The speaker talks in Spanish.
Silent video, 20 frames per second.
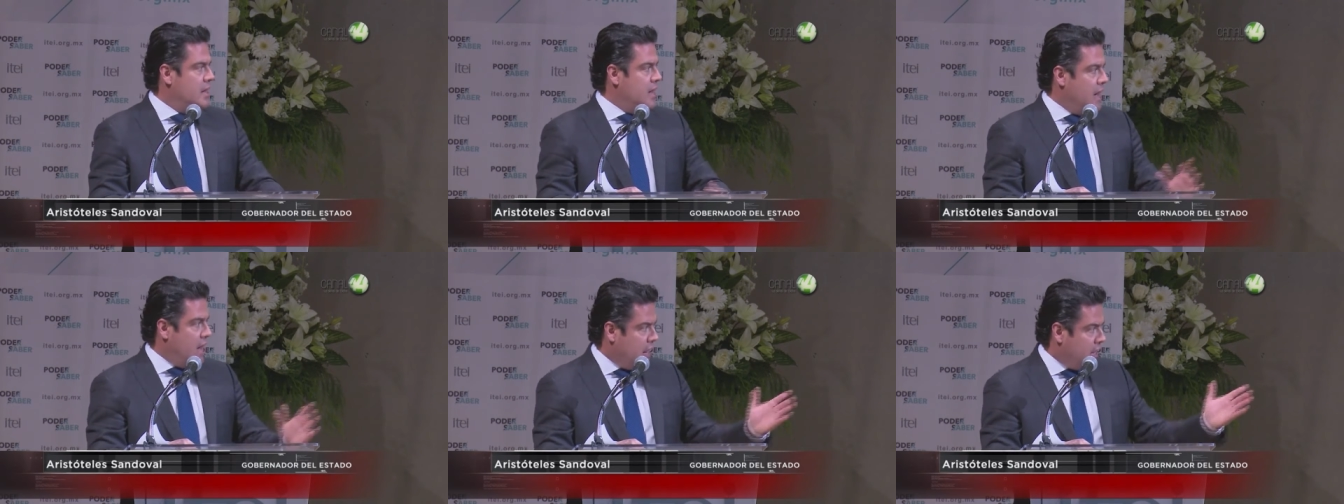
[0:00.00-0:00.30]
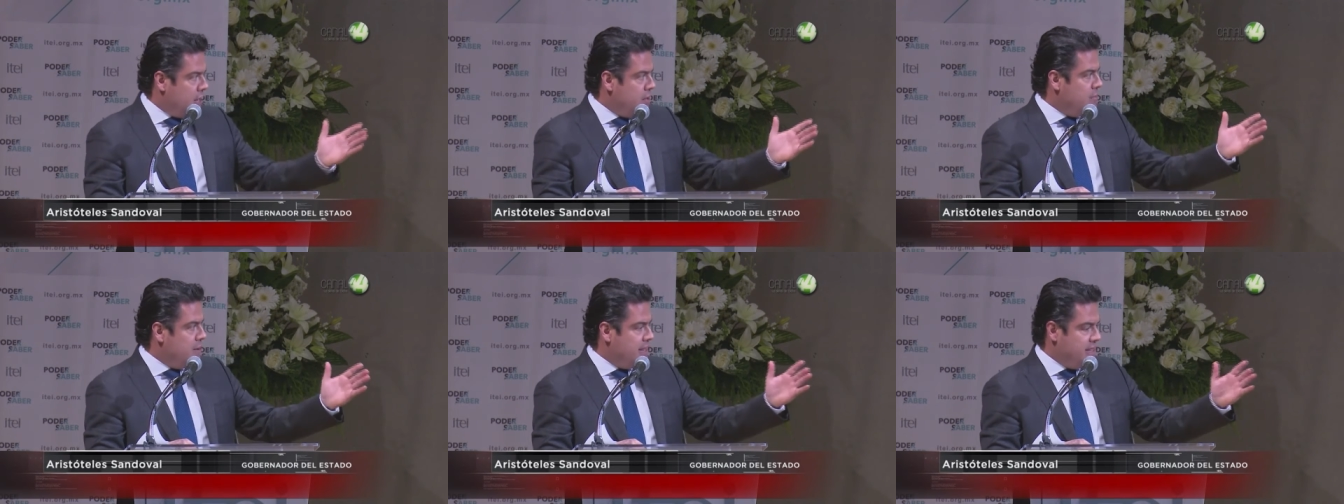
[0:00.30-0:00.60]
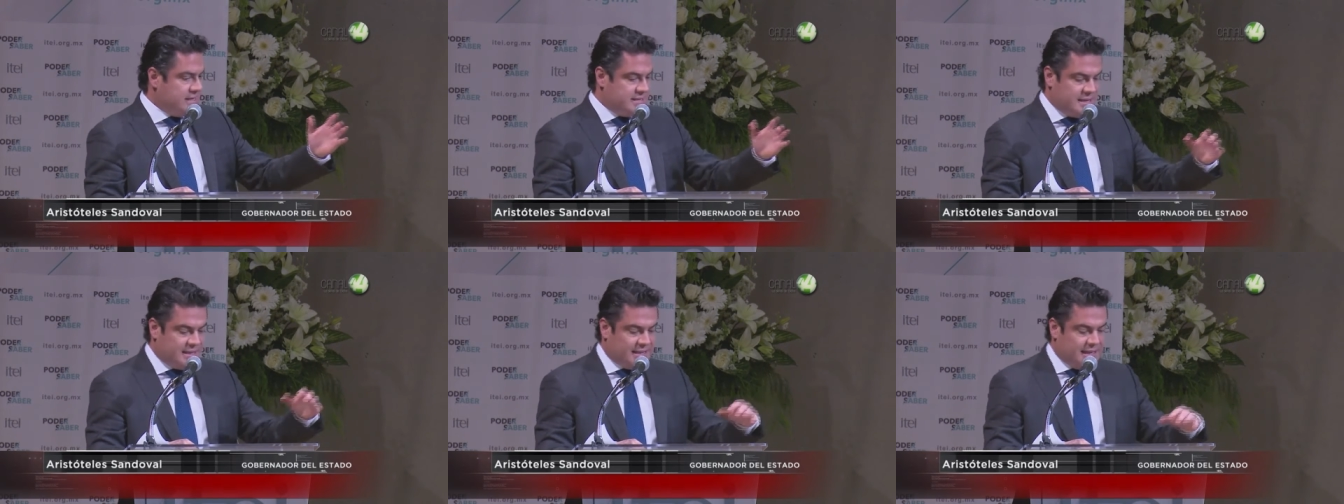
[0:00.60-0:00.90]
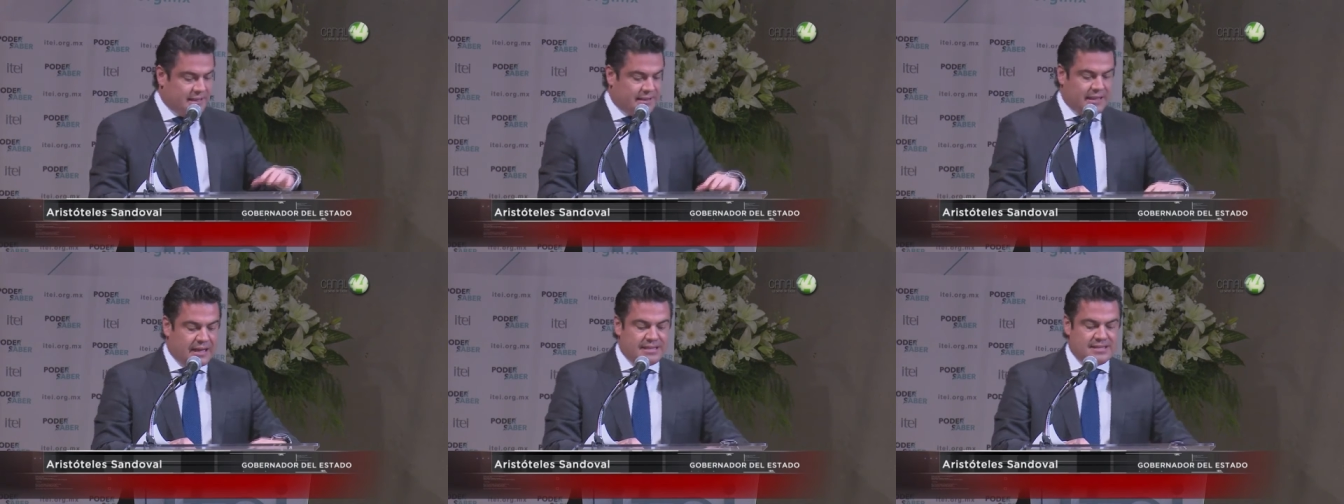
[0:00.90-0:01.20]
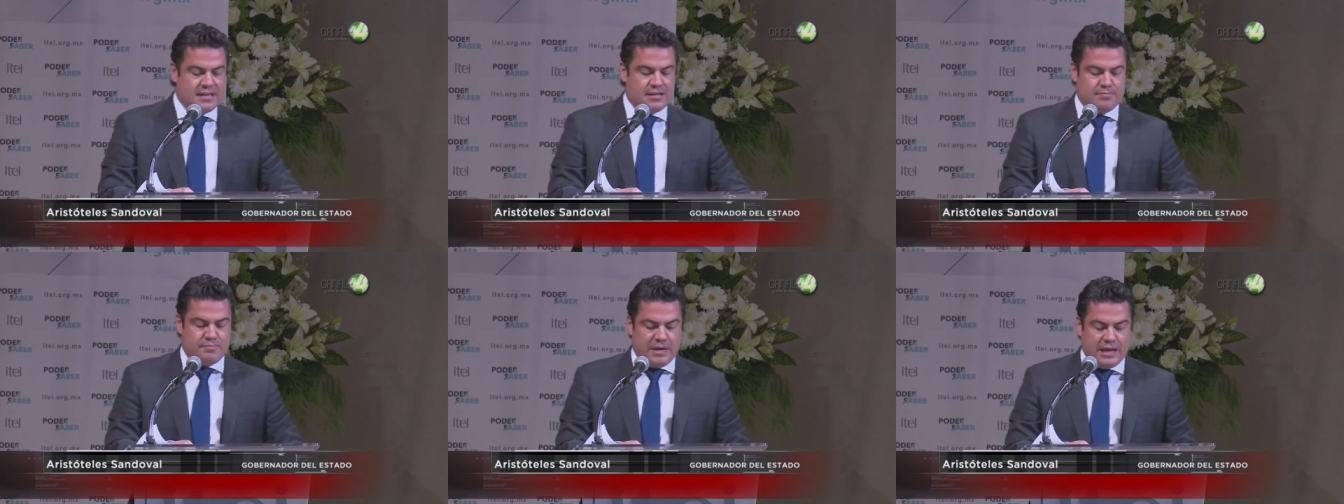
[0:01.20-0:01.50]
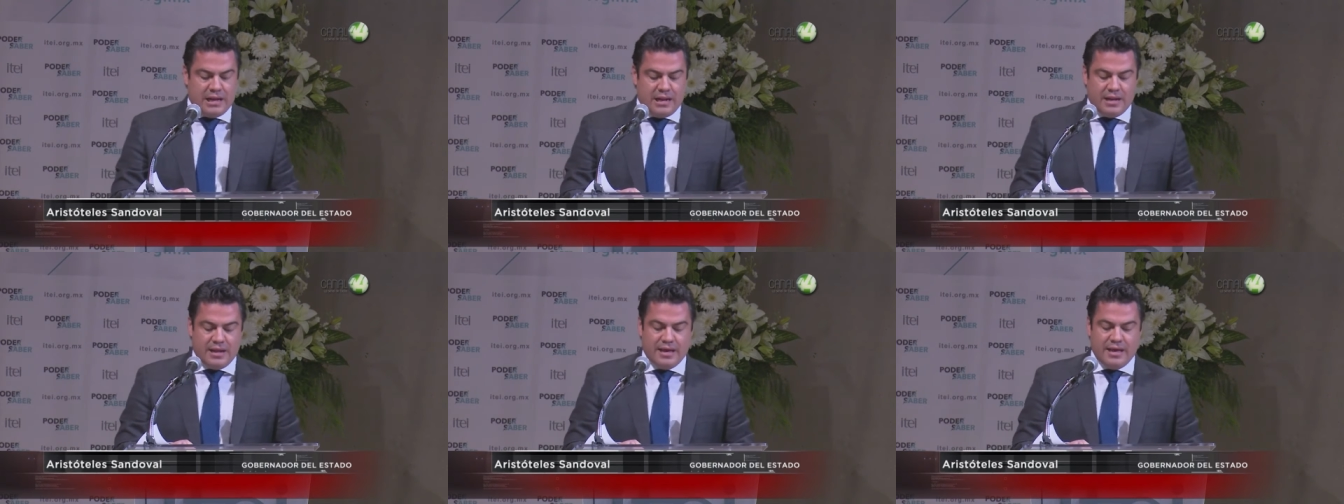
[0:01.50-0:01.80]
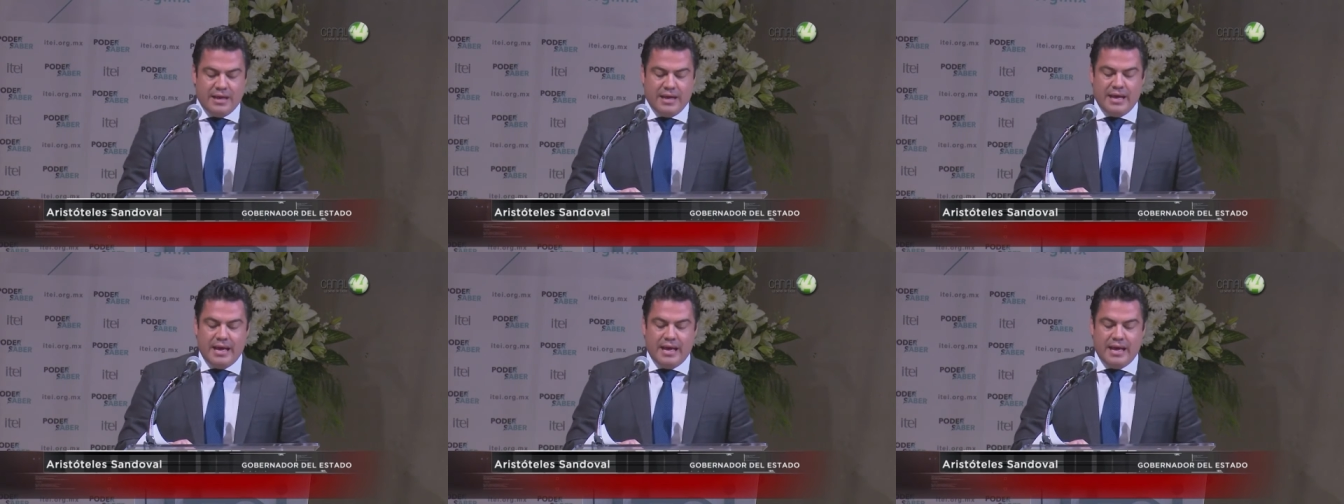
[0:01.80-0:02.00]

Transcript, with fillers: arriba de 76 mil,